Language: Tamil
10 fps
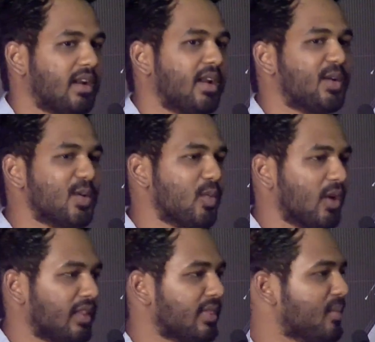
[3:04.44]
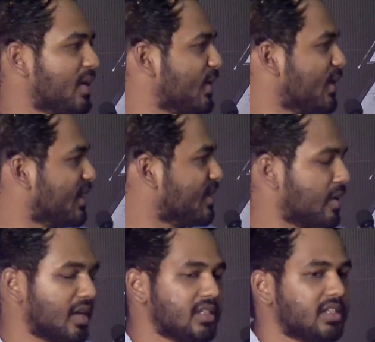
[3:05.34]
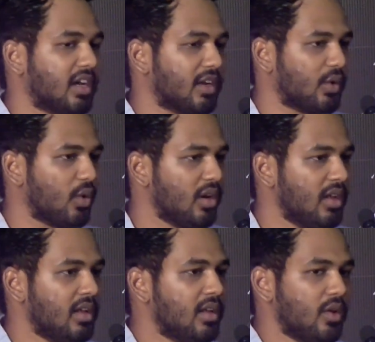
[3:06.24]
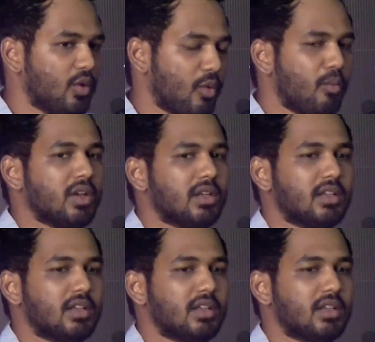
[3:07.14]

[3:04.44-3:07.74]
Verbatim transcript: டர் ஆகிடுவோம் போல் அந்த மாதிரி ஒரு மெனேசிங்கான ரோல் ரொம்ப